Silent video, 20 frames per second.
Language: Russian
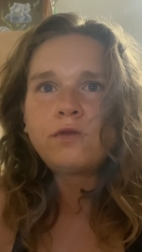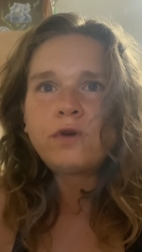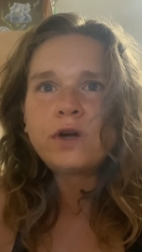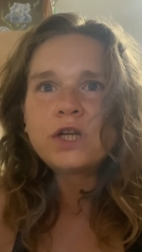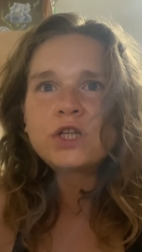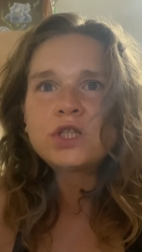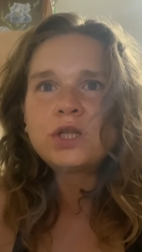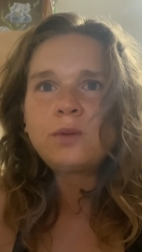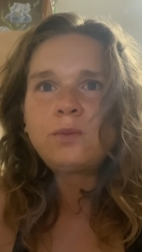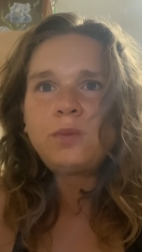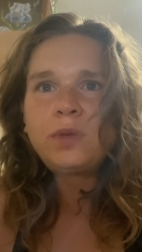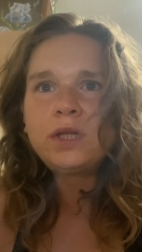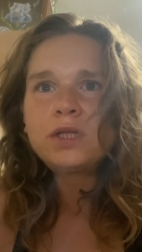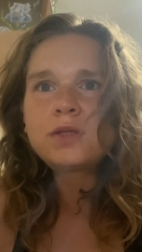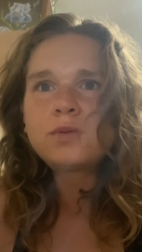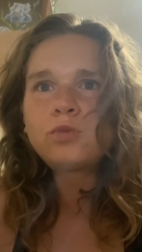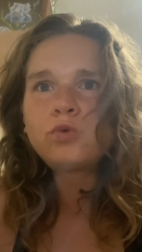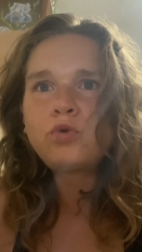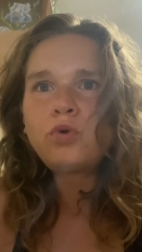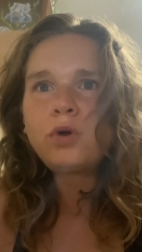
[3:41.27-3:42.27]
Важно
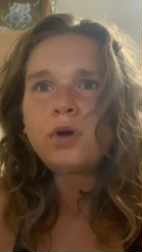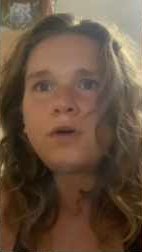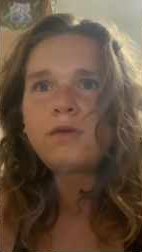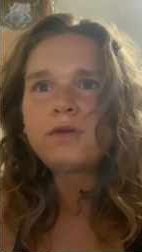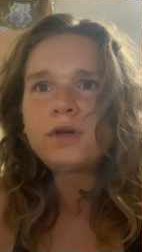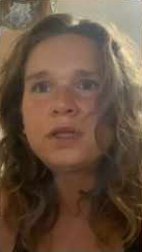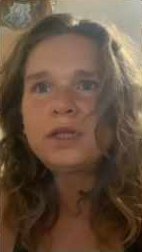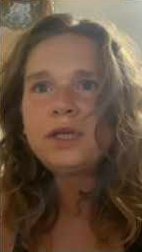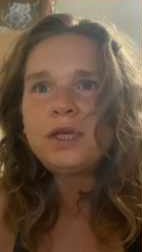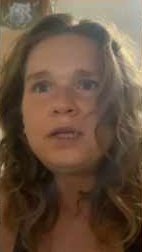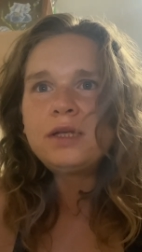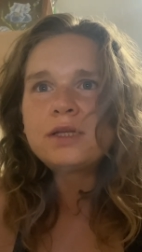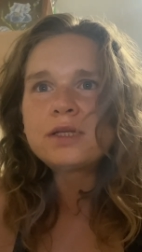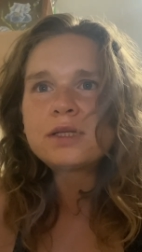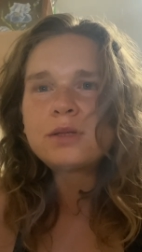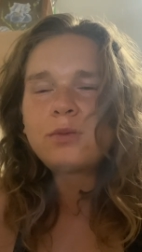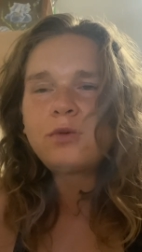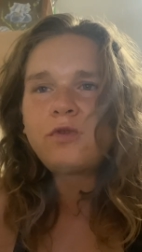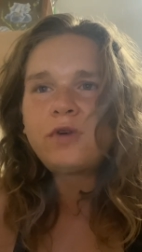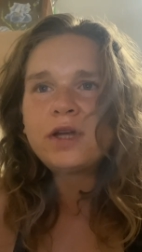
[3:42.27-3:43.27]
пить много воды и не
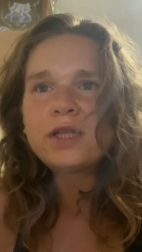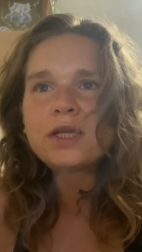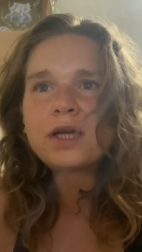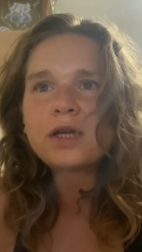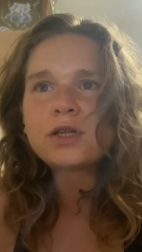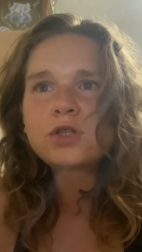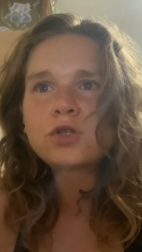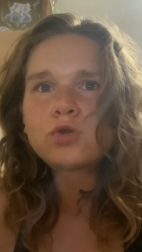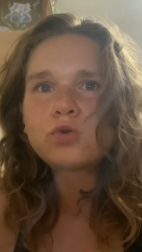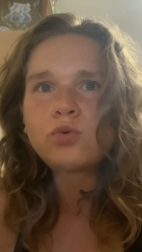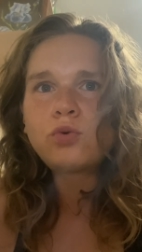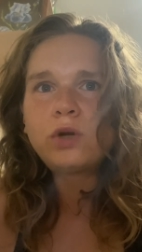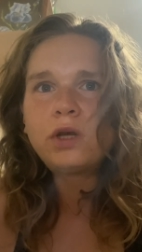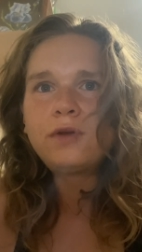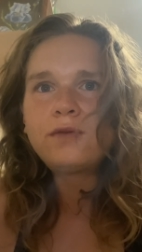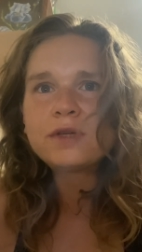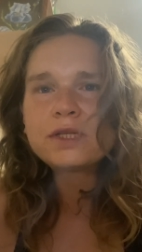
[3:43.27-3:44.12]
забывать о соли,